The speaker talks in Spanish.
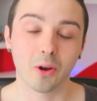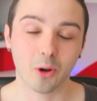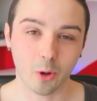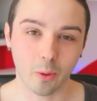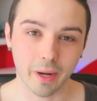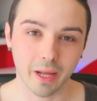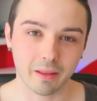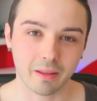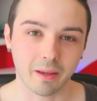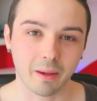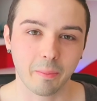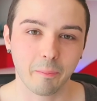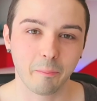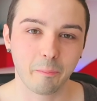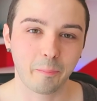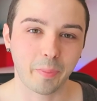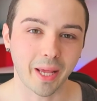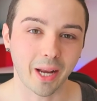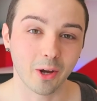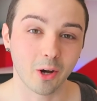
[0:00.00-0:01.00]
Cóbrate,
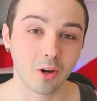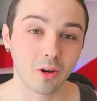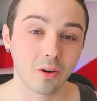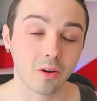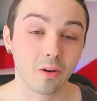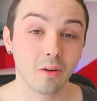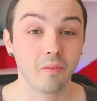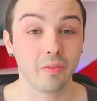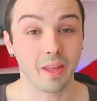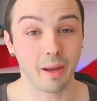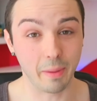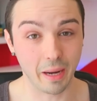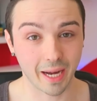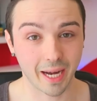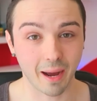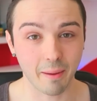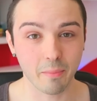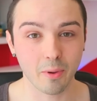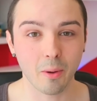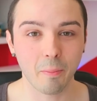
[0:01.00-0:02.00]
pero dame
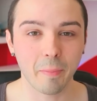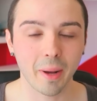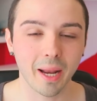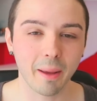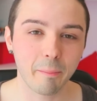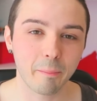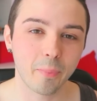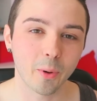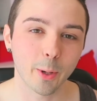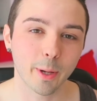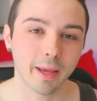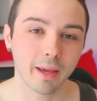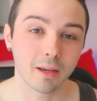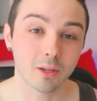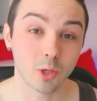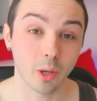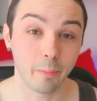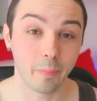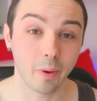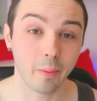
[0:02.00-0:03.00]
el cambio, ¿vale?
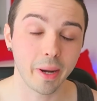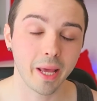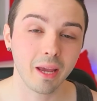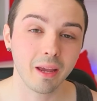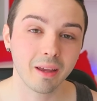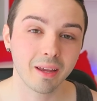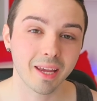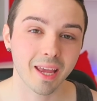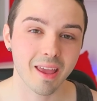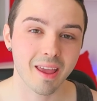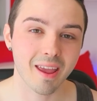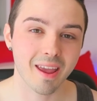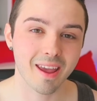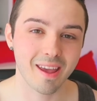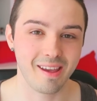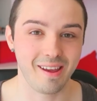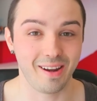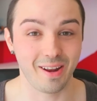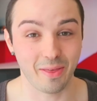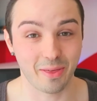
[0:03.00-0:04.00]
Porque soy pobre
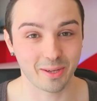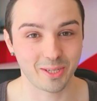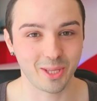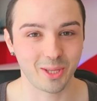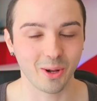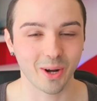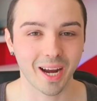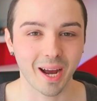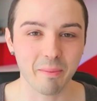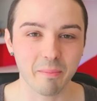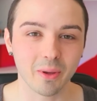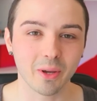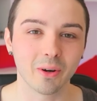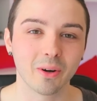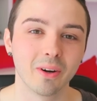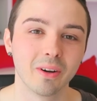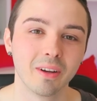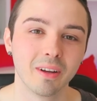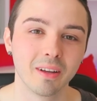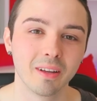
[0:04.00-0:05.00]
y necesito el
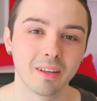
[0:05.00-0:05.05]
cambio